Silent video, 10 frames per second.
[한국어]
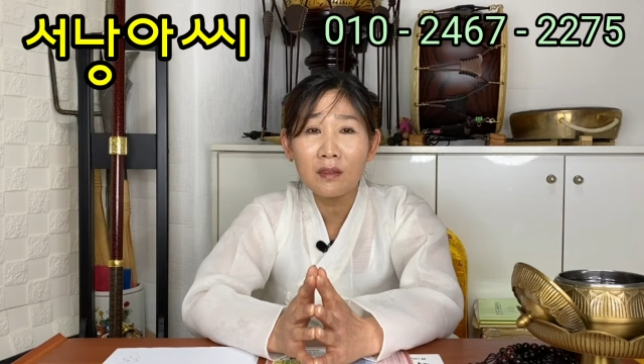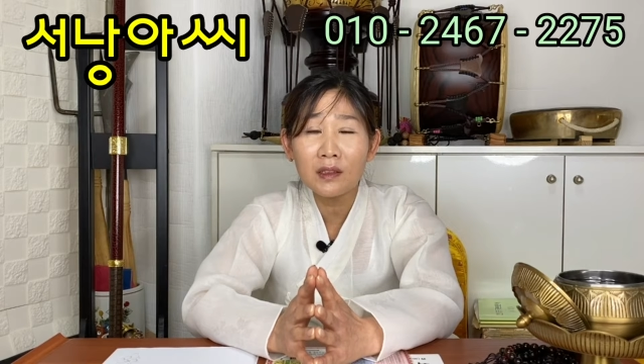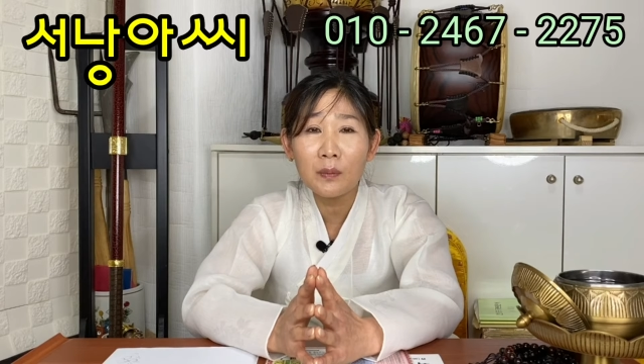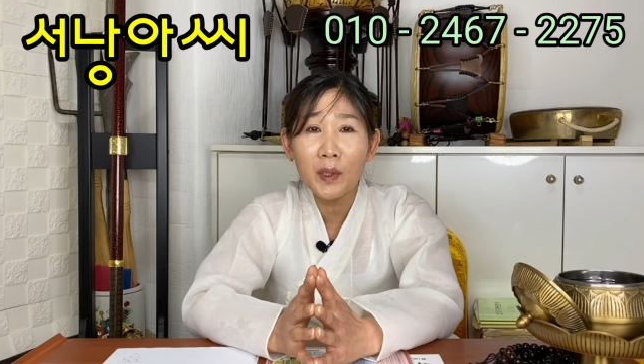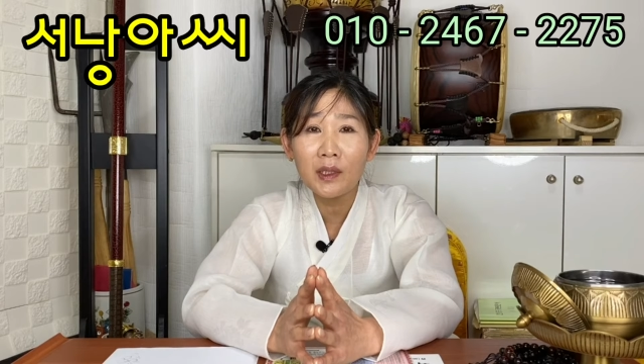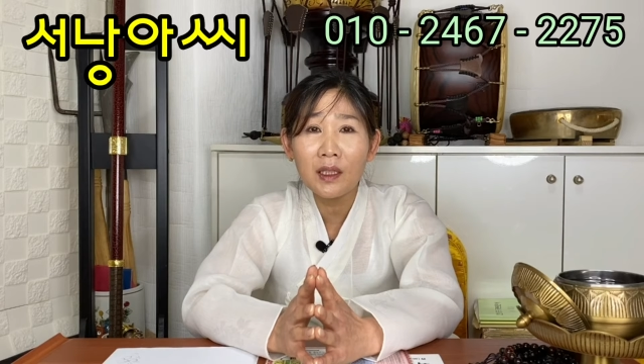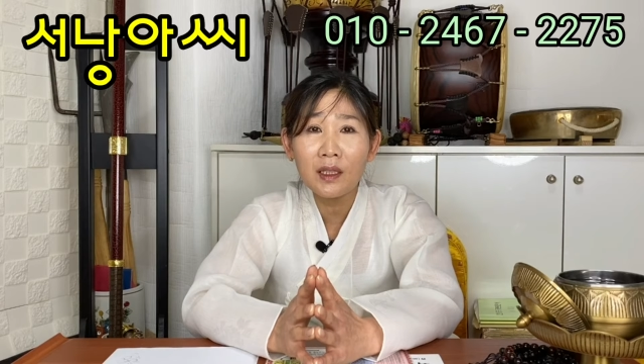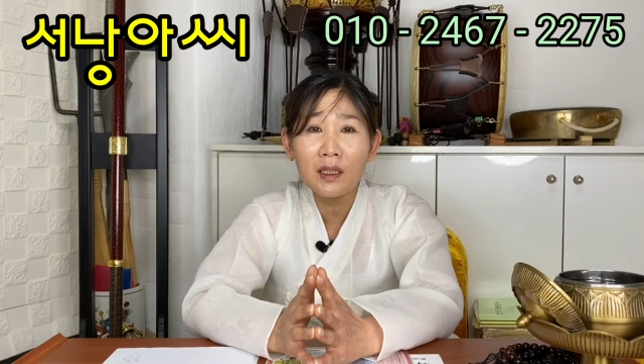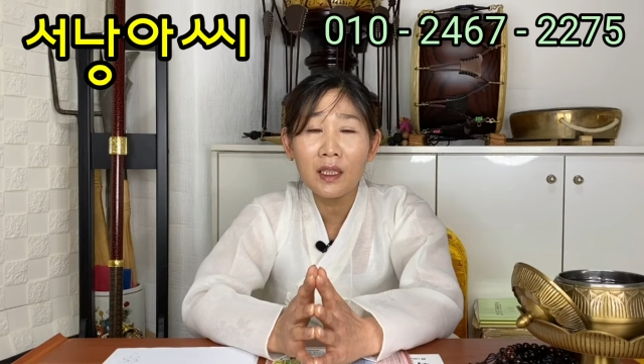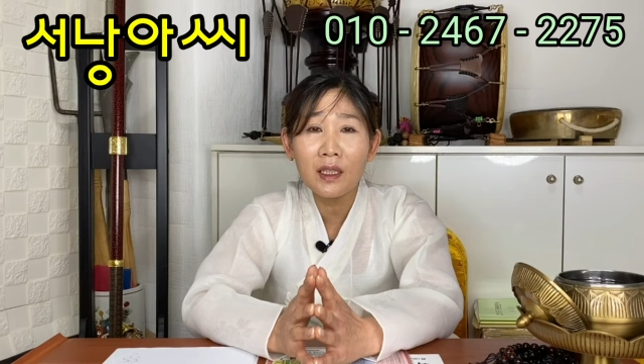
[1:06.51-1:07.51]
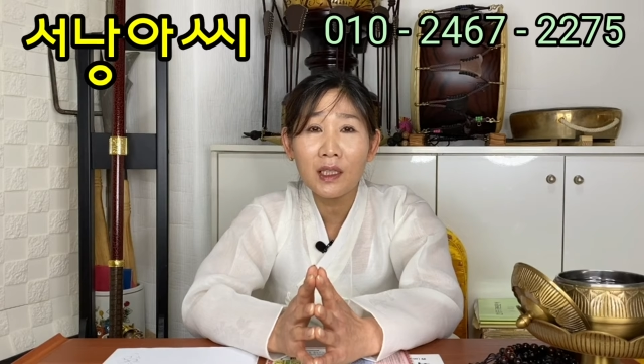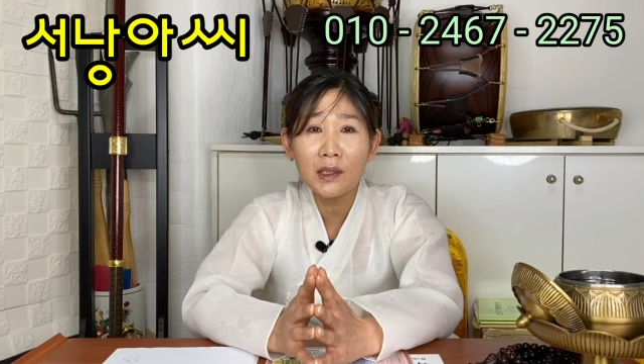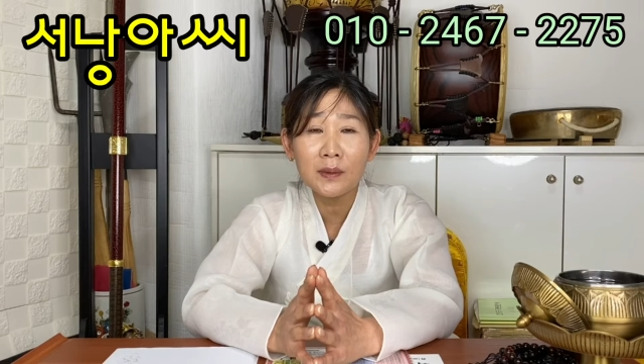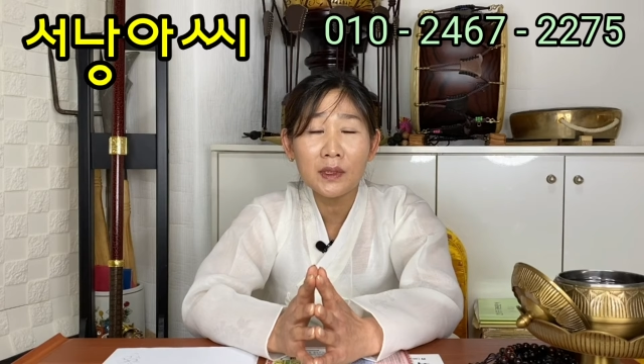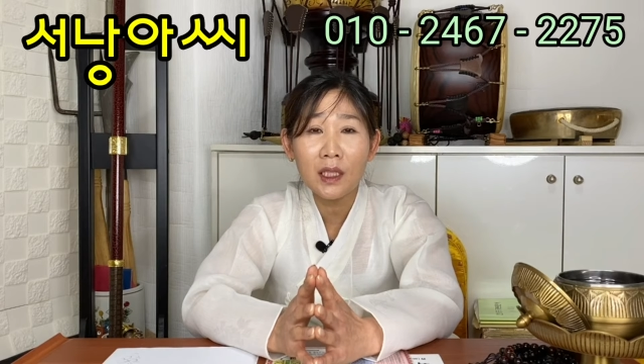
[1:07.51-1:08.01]
그냥 편안하게
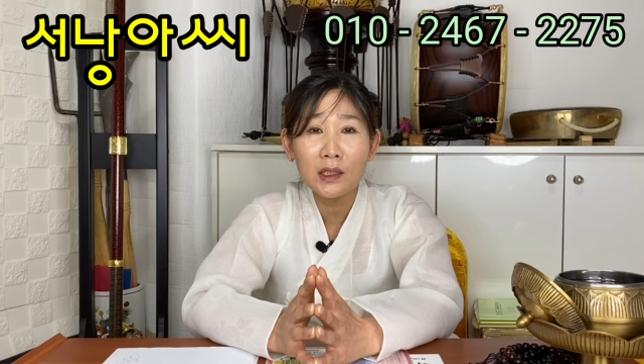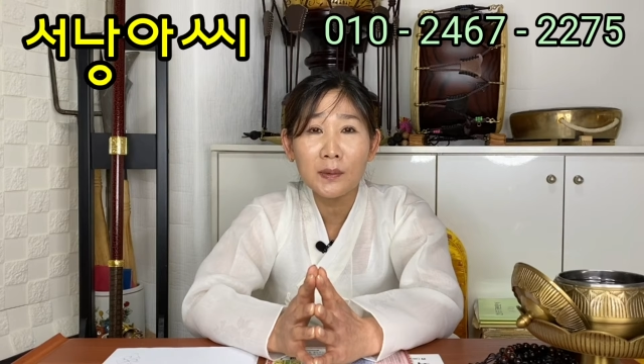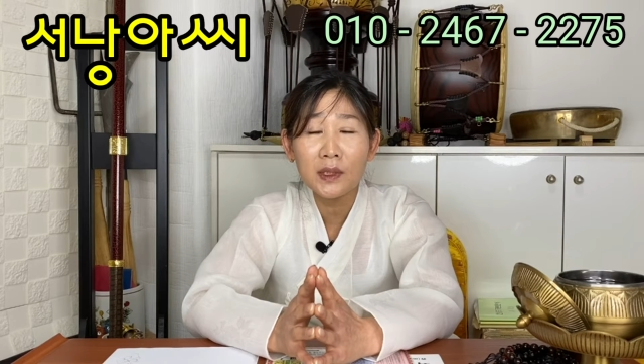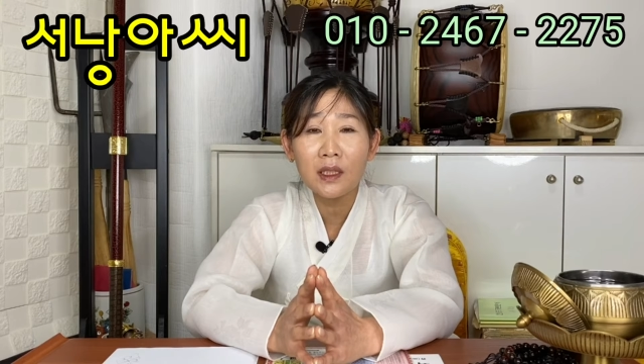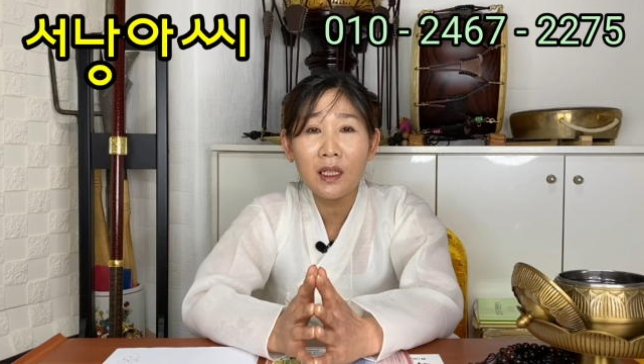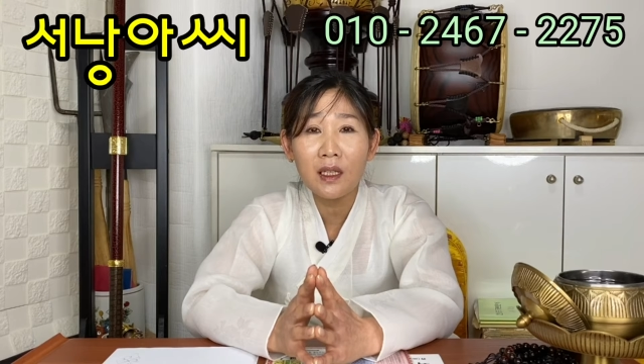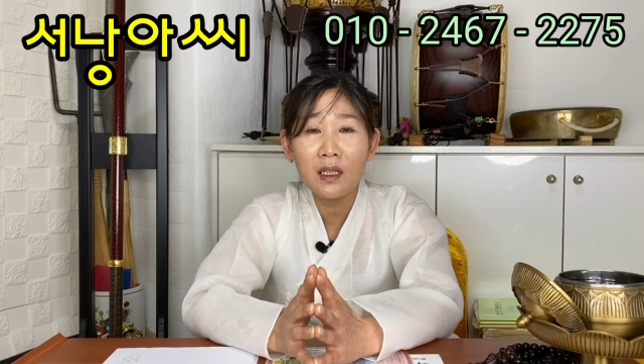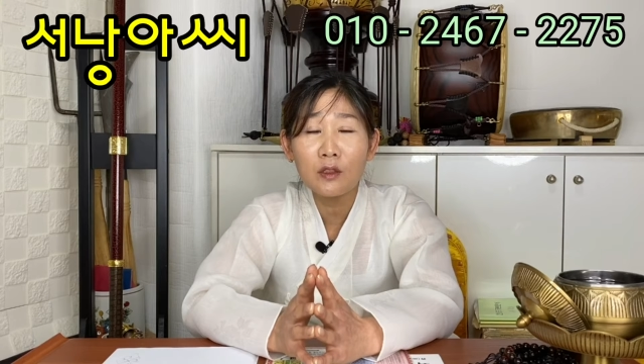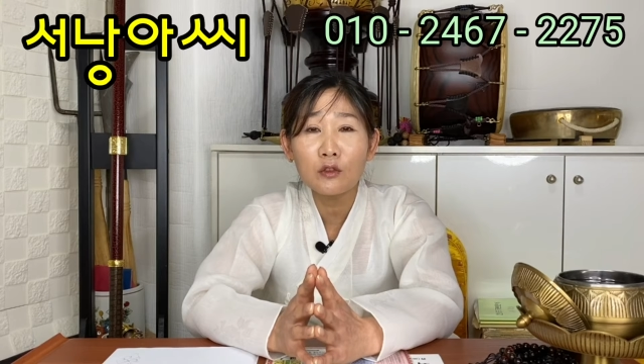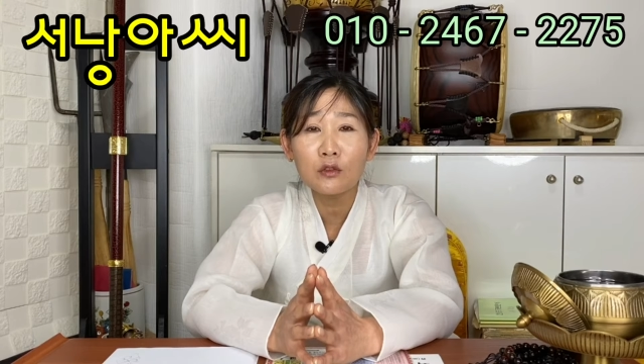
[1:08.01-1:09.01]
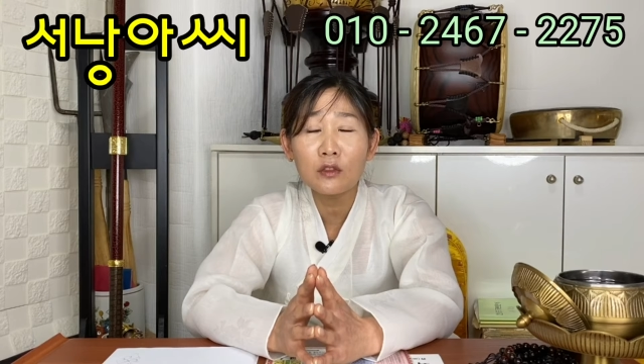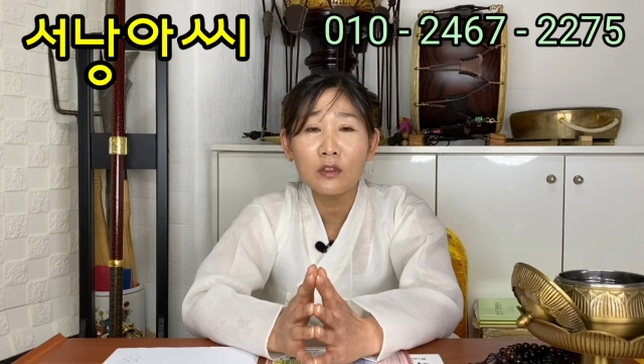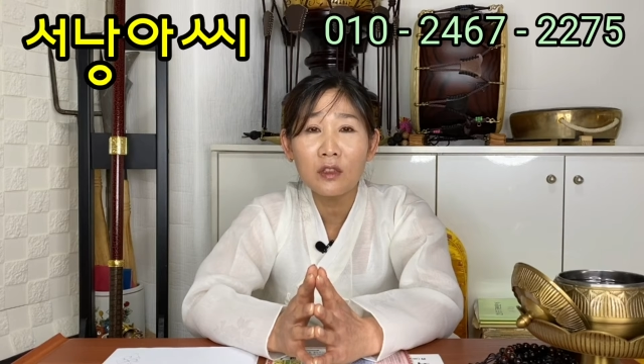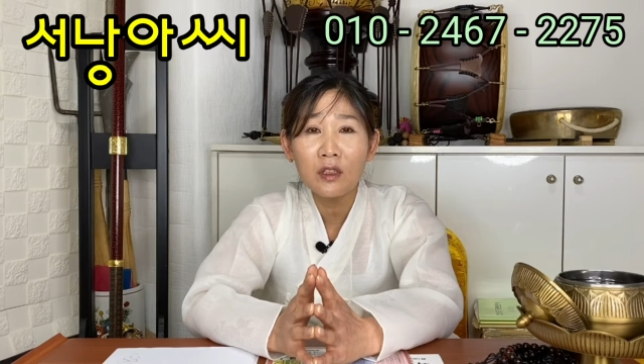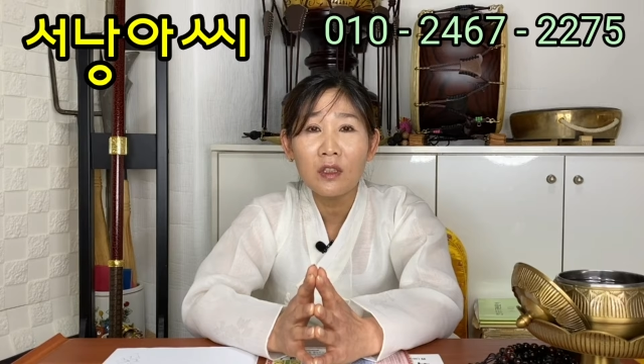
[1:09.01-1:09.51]
가시, 가십시다
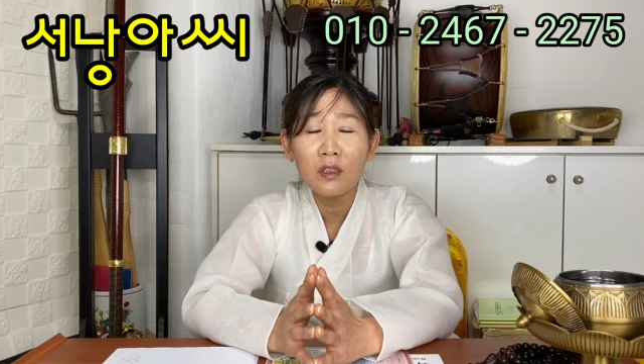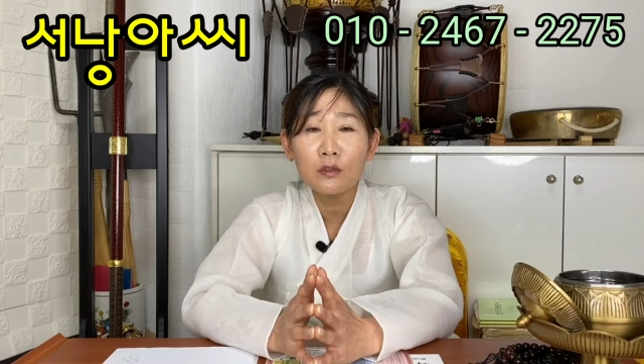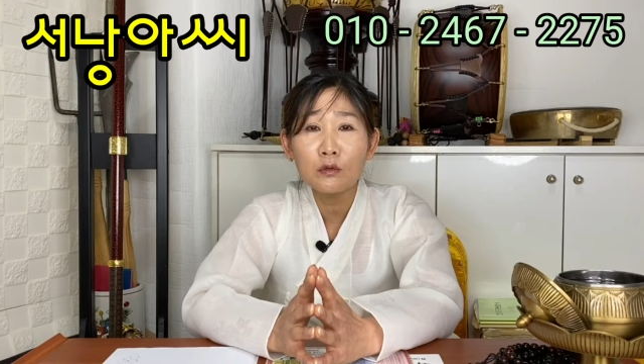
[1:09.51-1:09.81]
하고 네.